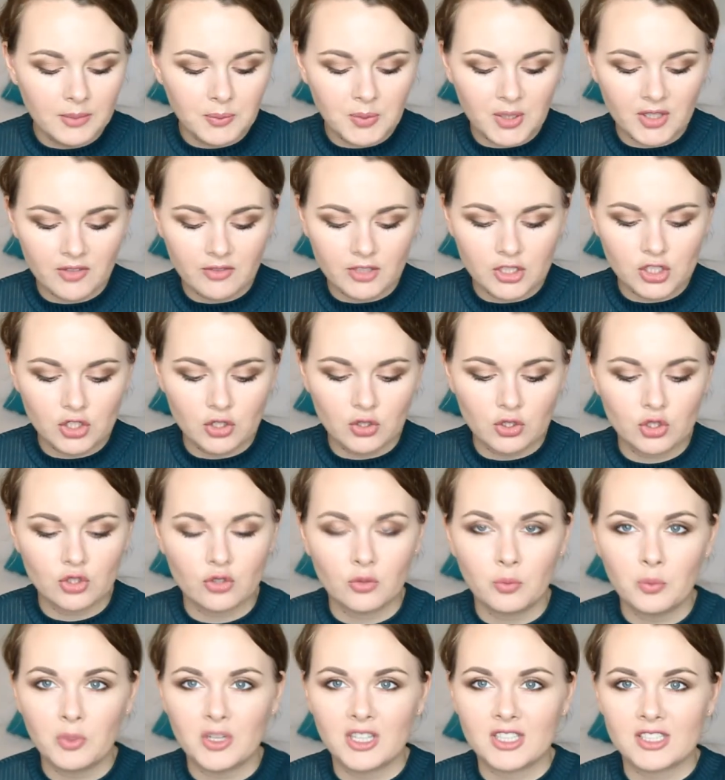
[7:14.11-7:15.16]
Первое, что
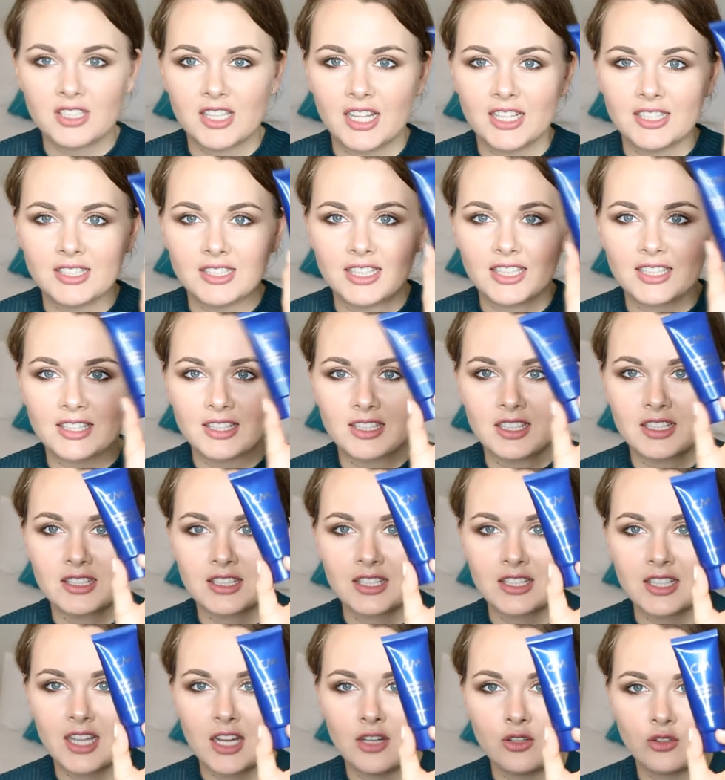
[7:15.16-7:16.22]
хочу показать, это
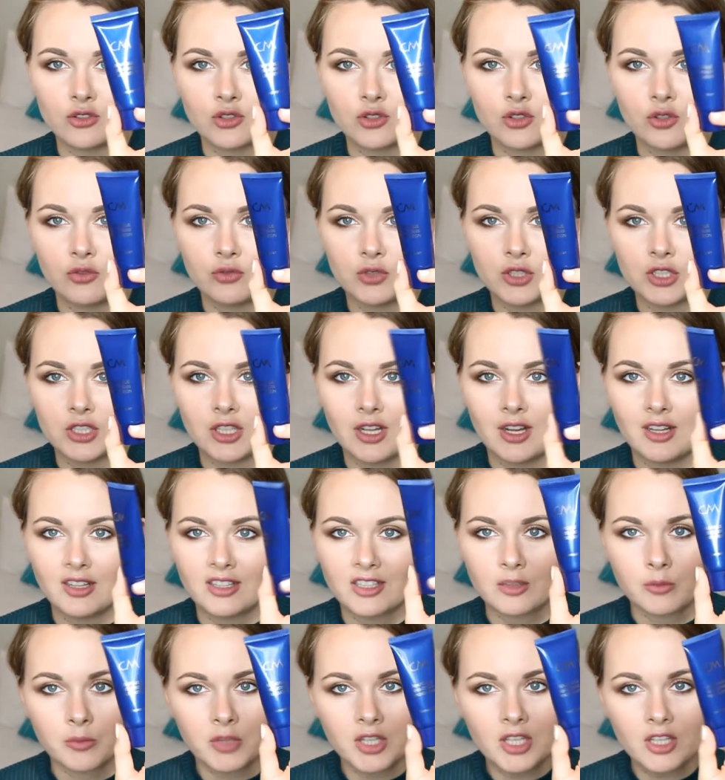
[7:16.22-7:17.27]
тональную основу от
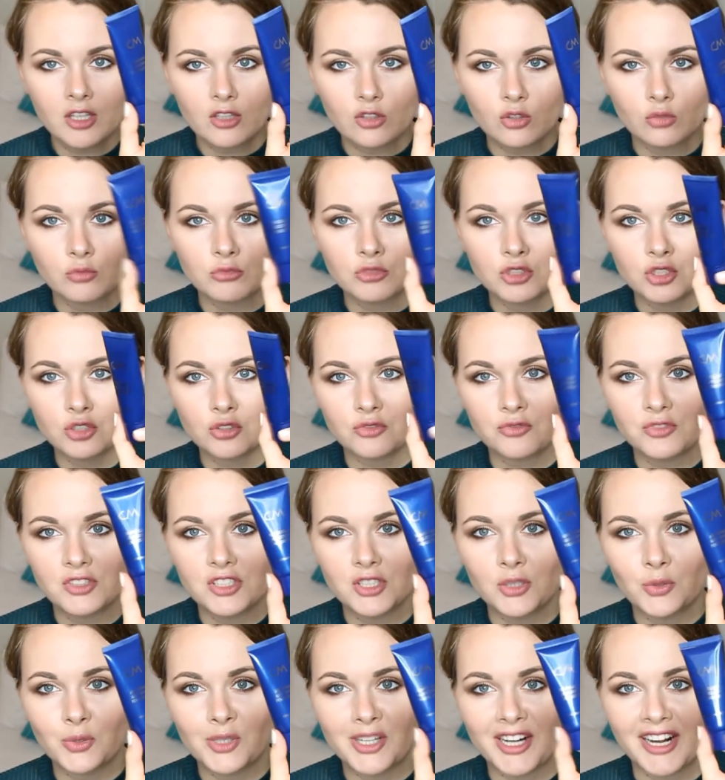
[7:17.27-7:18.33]
Color Me. Я думаю, что
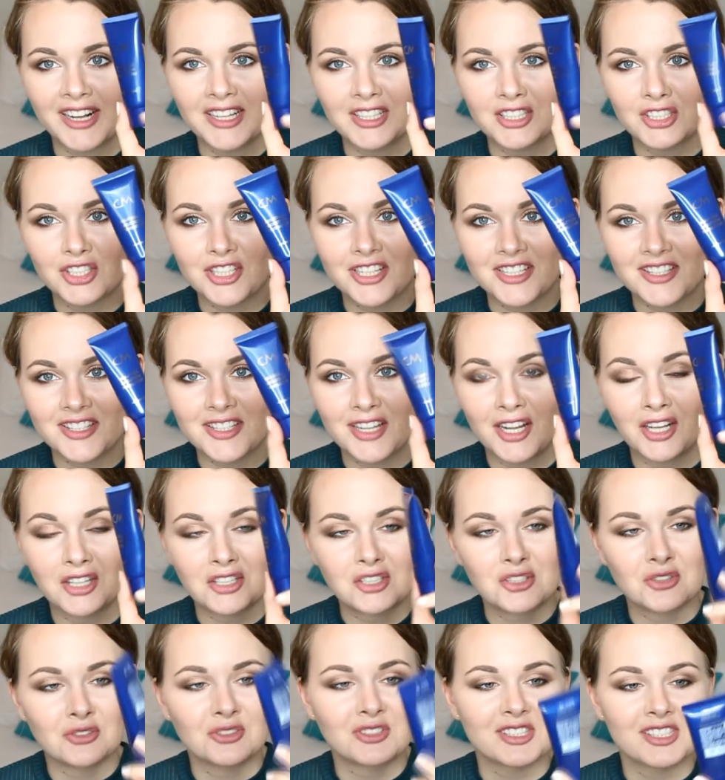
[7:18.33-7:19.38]
все украиночки
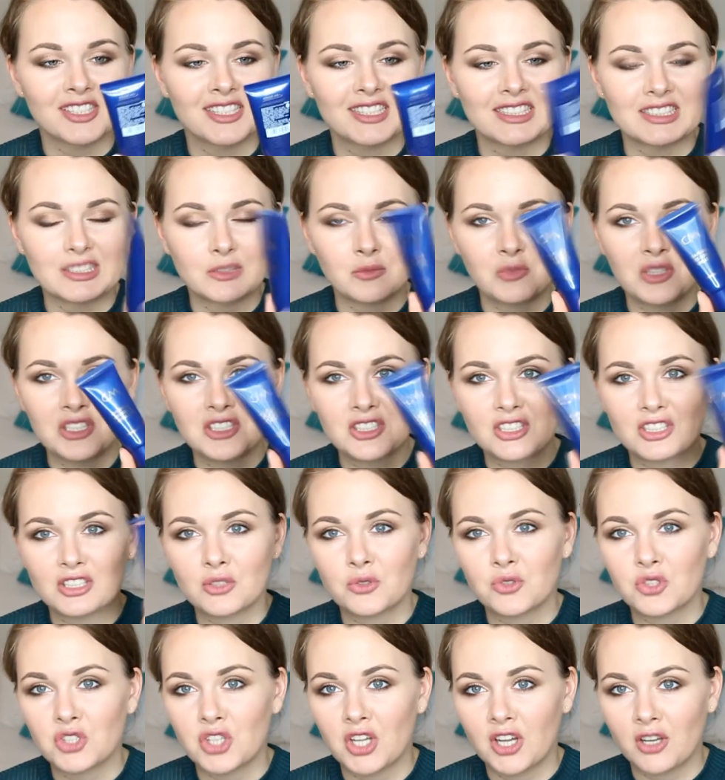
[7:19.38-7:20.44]
знают, что это за косметика.
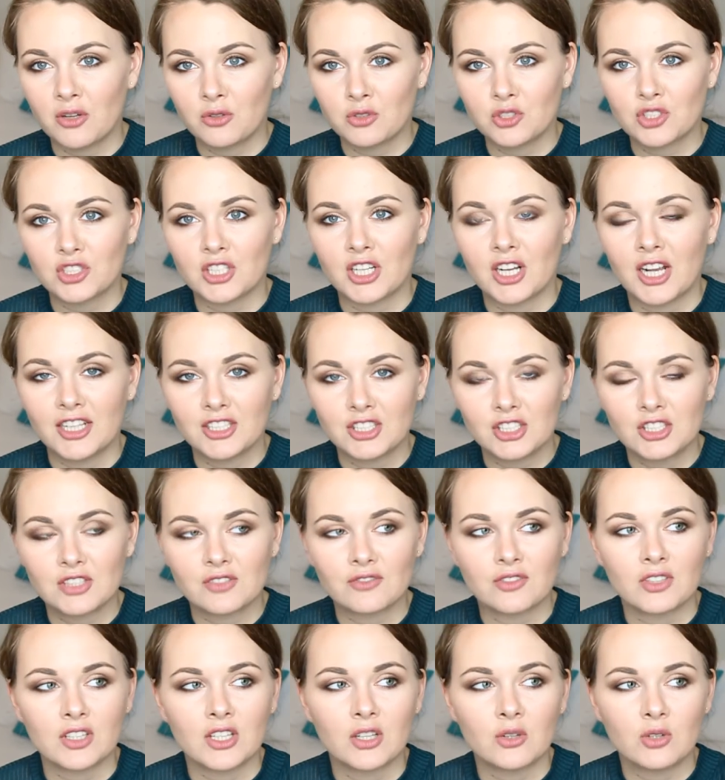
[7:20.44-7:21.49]
Это очень хорошая,
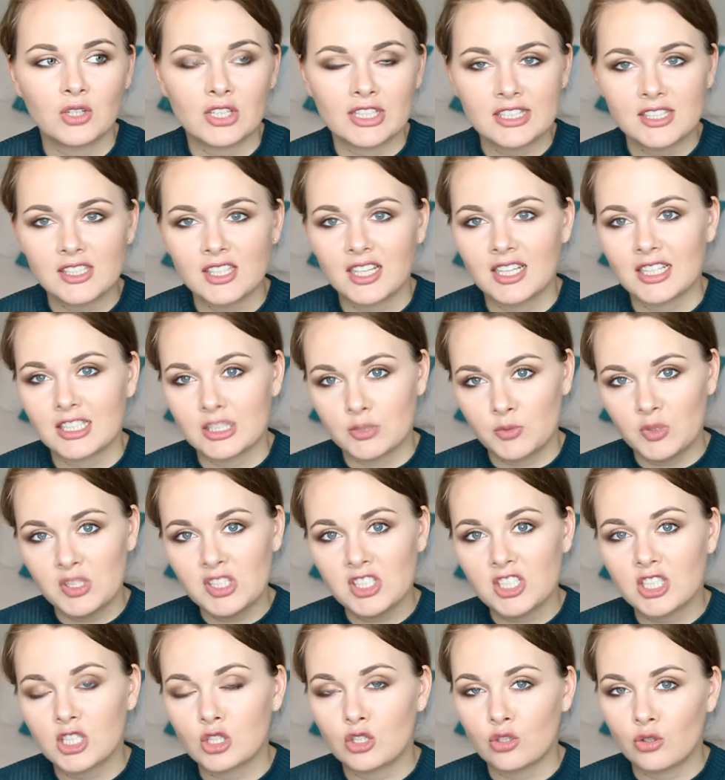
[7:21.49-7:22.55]
качественная украинская
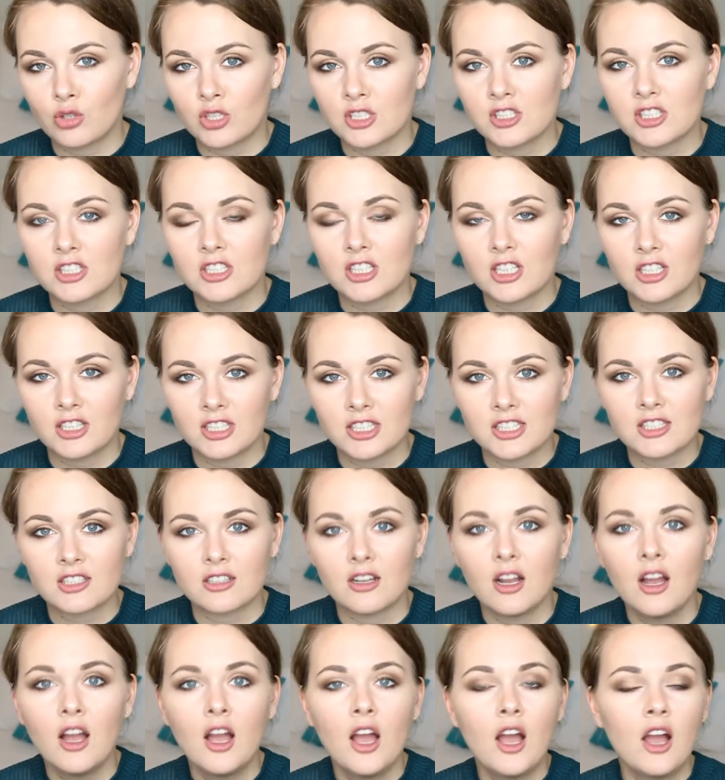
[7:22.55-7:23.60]
косметика, которая
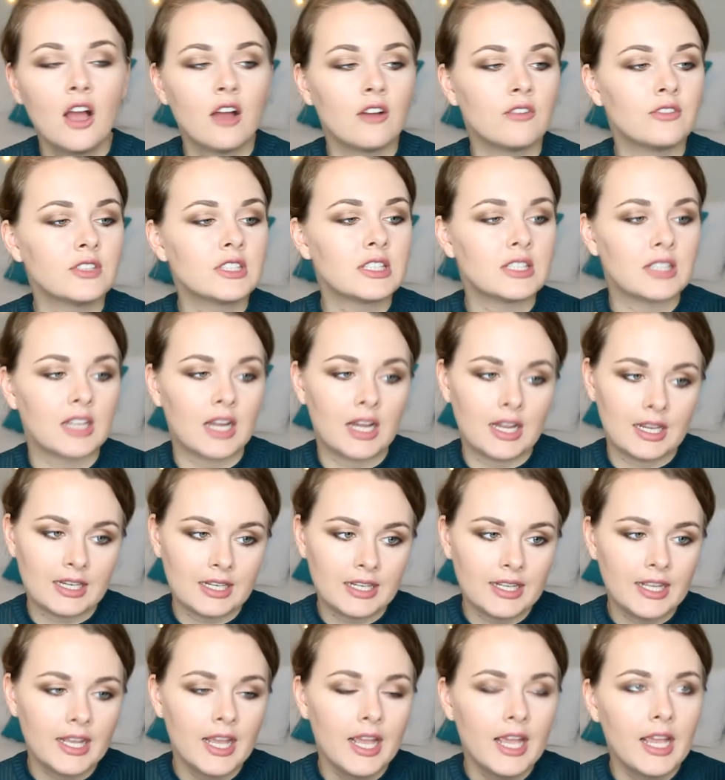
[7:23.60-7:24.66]
делается в
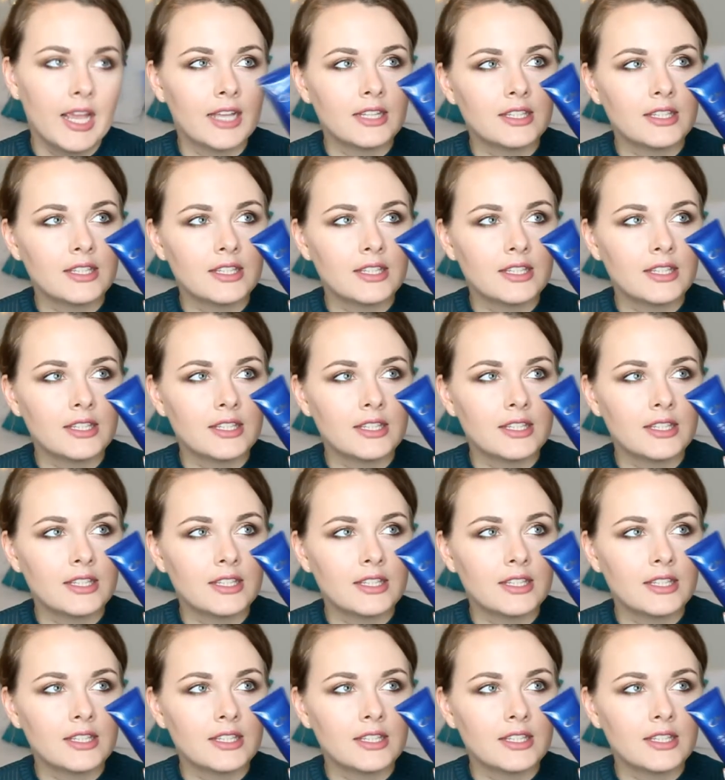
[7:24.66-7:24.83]
Италии.